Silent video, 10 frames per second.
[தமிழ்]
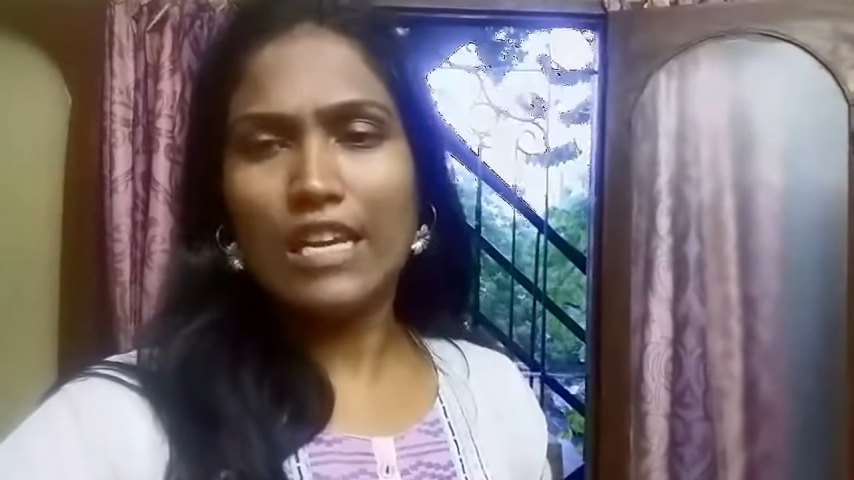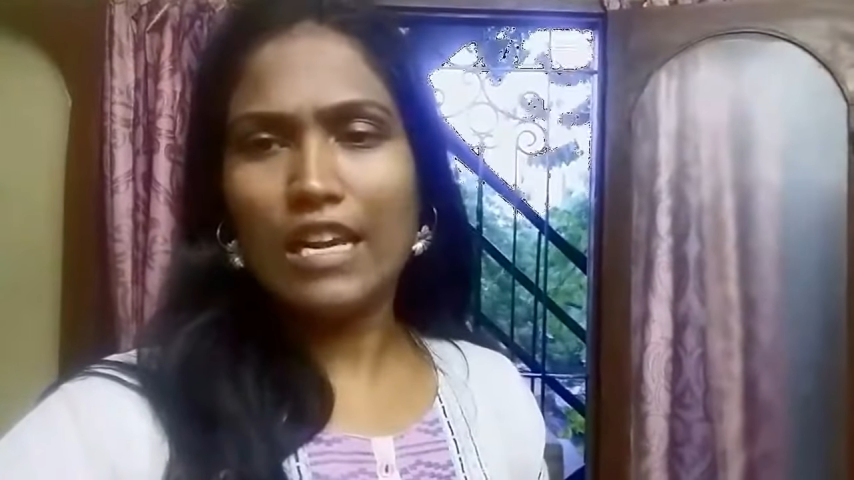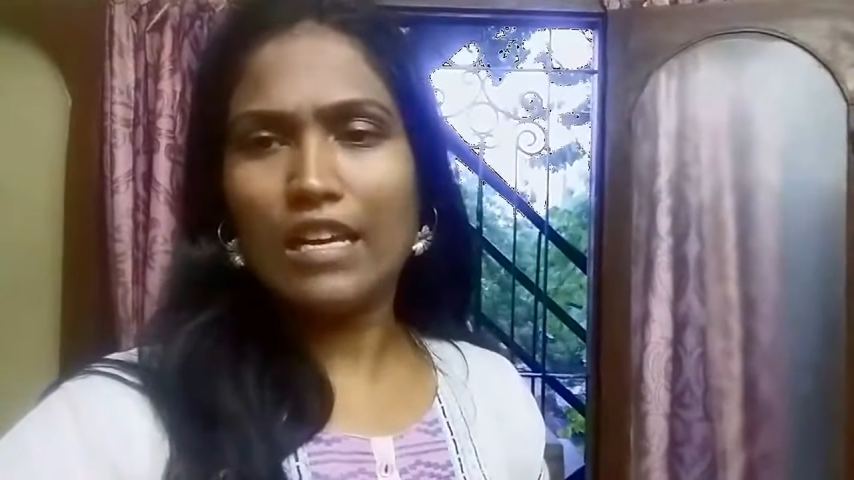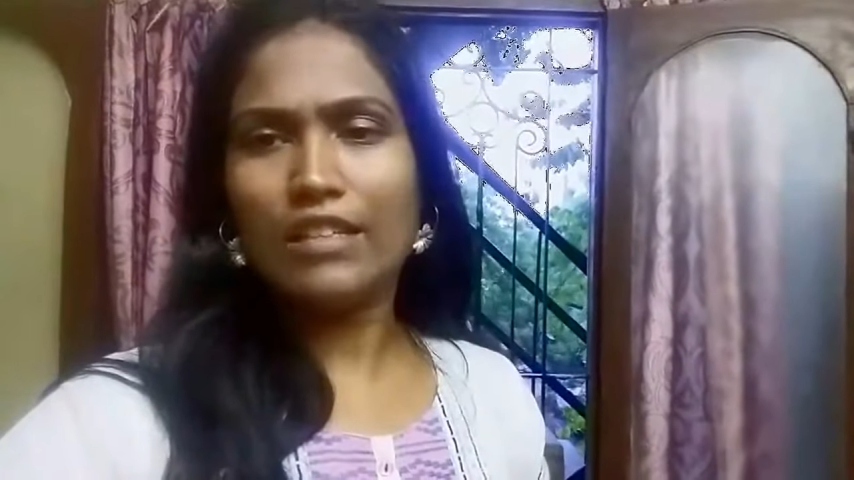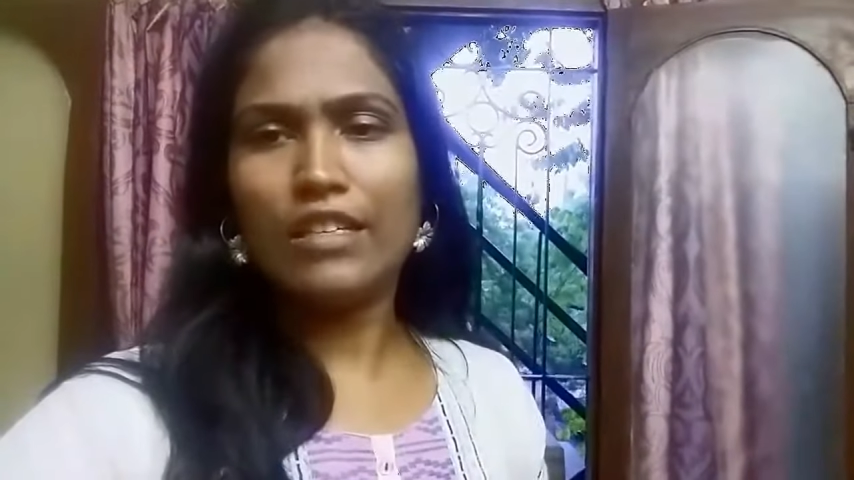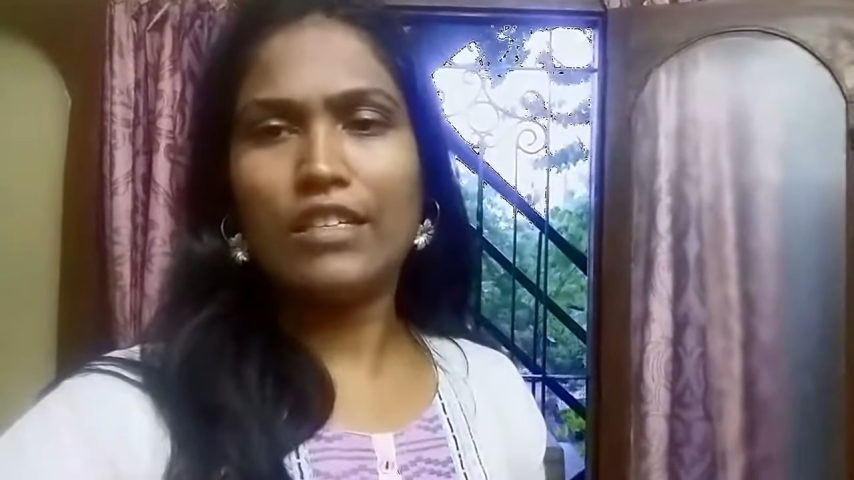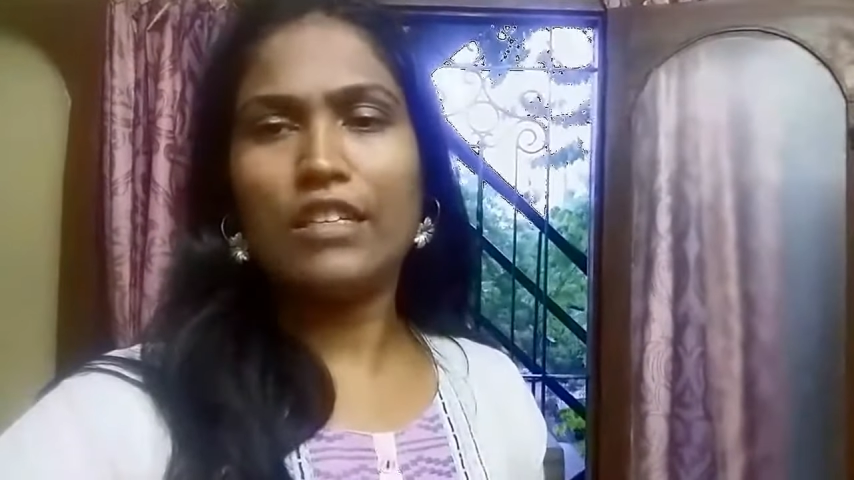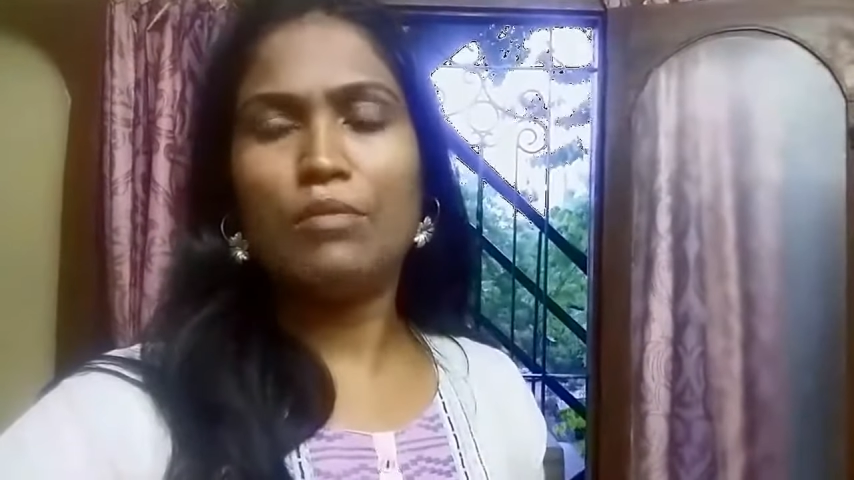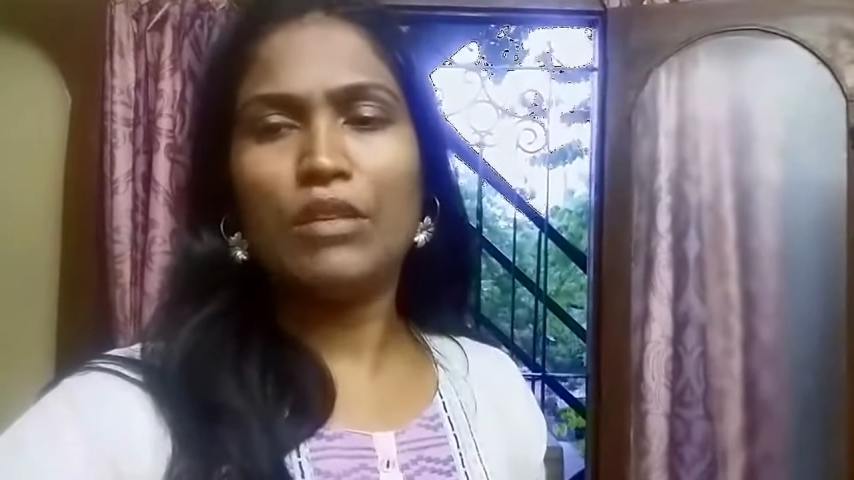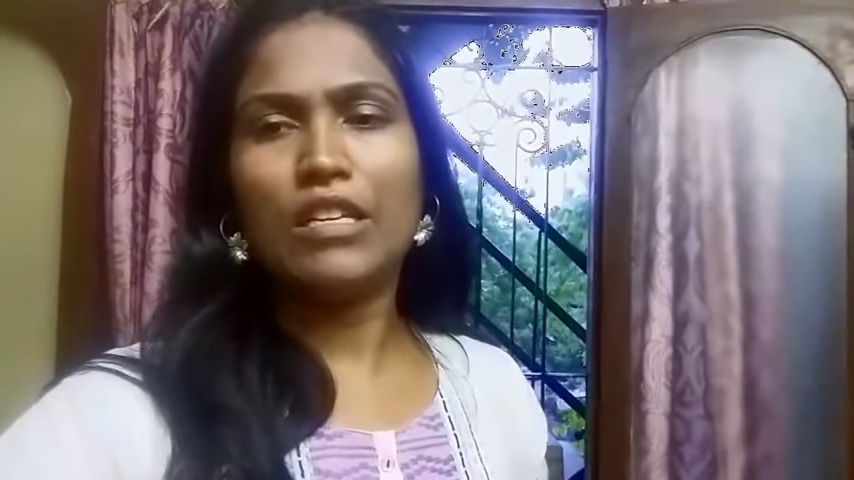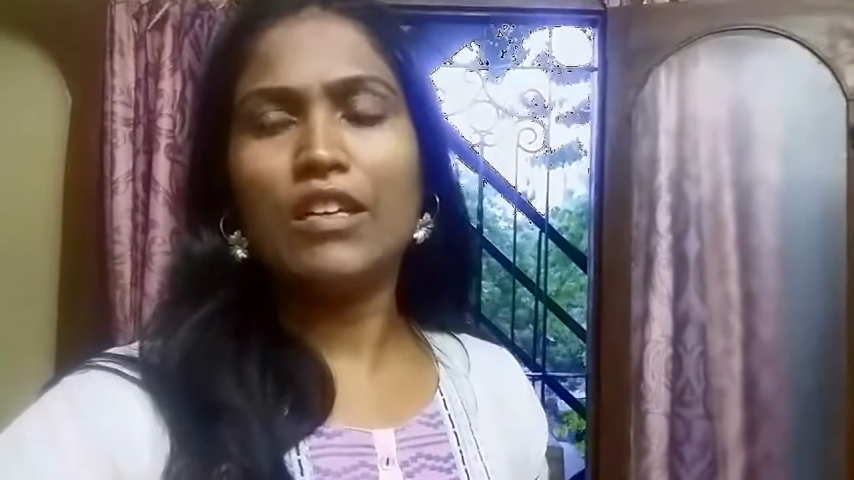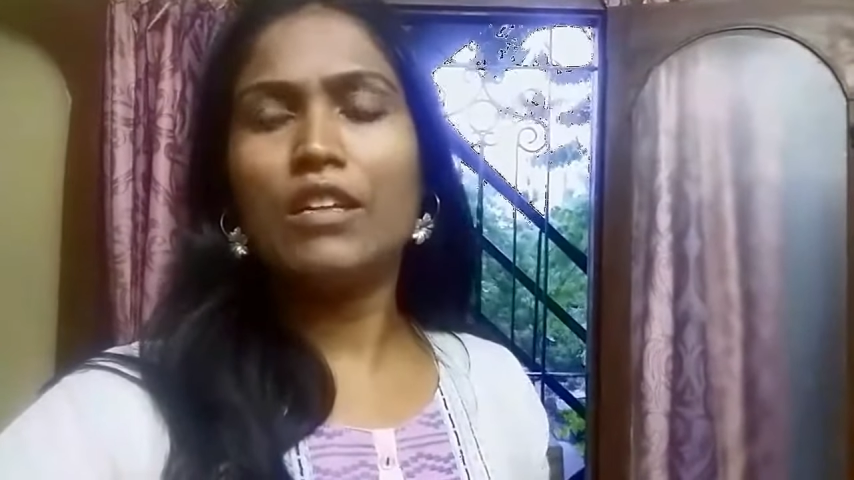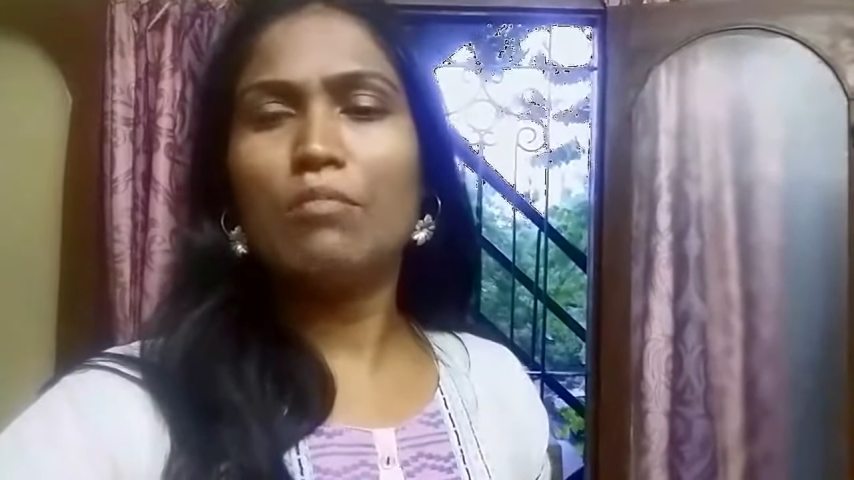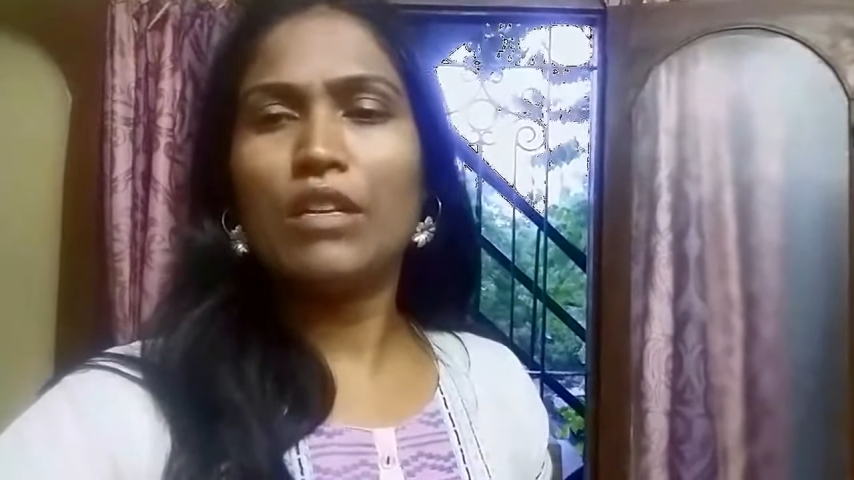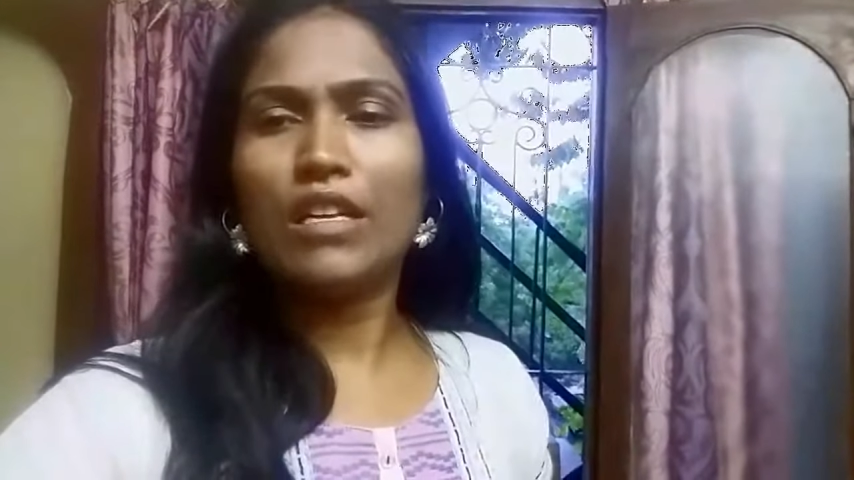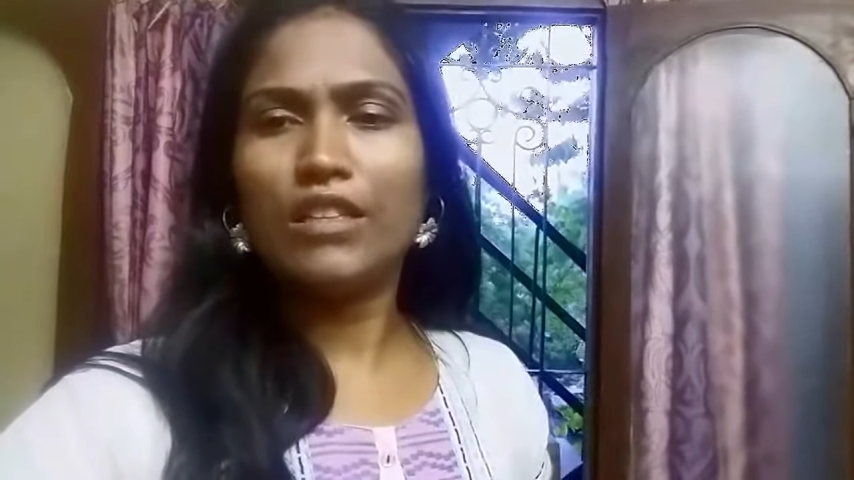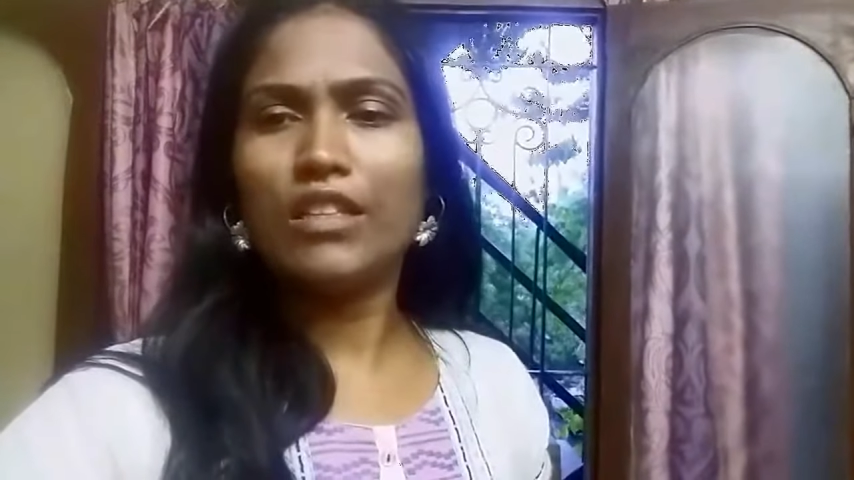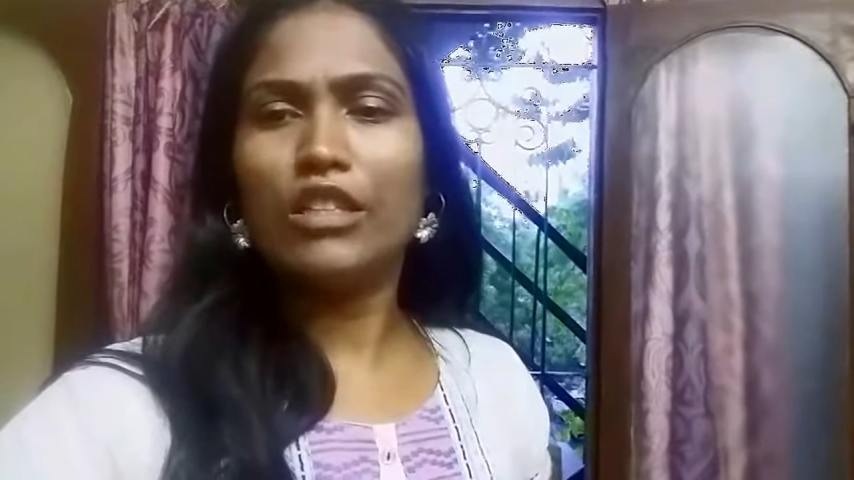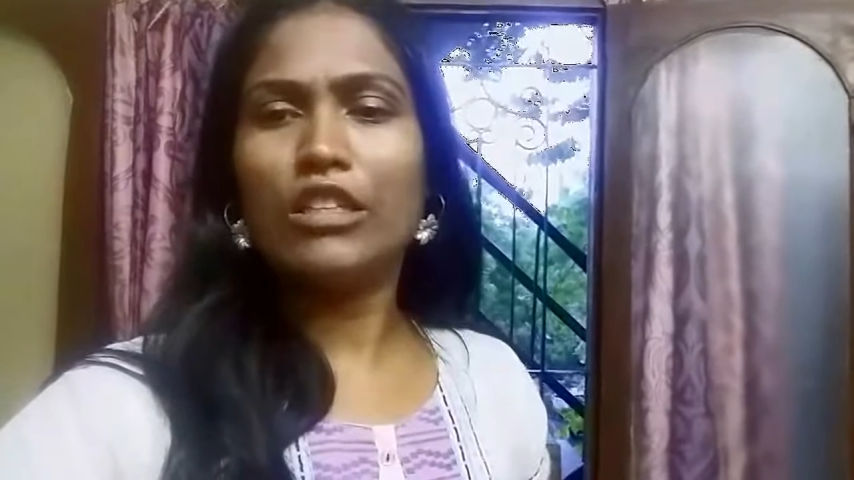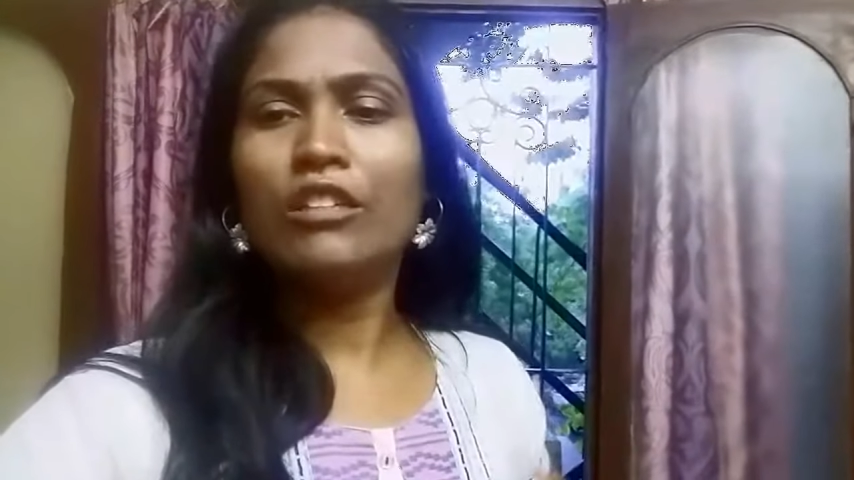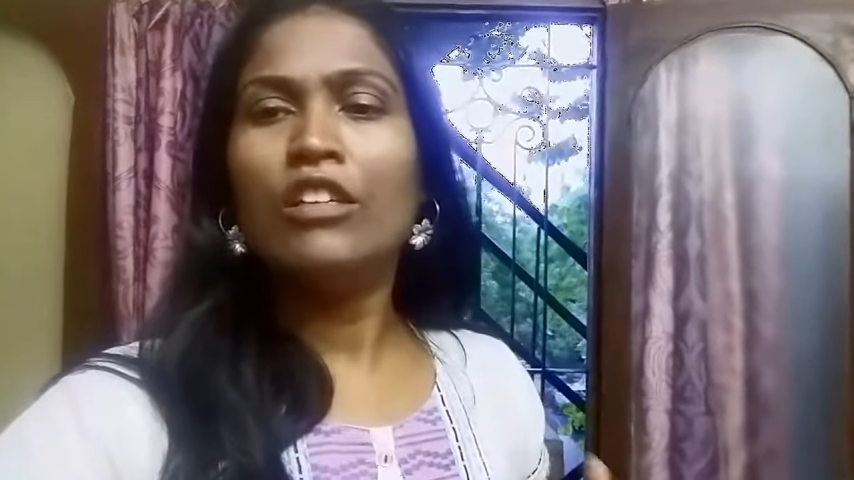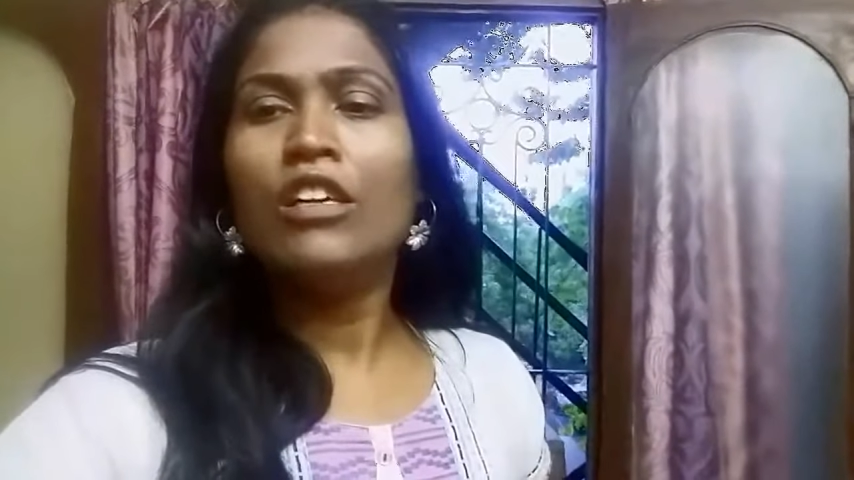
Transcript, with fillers: ஏன் அது இருக்குது அப்படின்னா நம்ம ரத்தத்தை